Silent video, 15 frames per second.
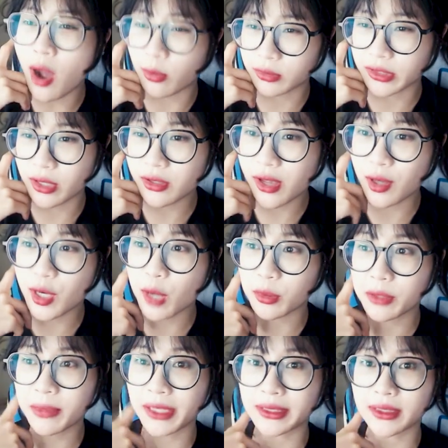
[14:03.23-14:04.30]
6 giờ nó học
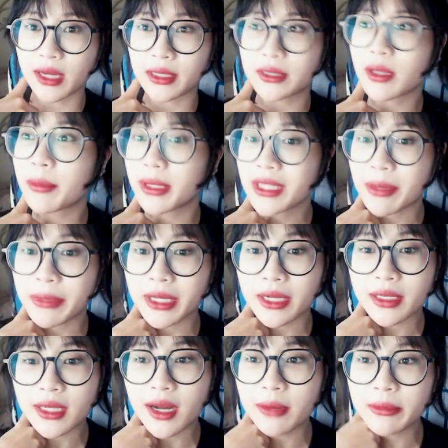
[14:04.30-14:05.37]
đến 7 giờ thì tầm đến nhà mình ăn cơm nên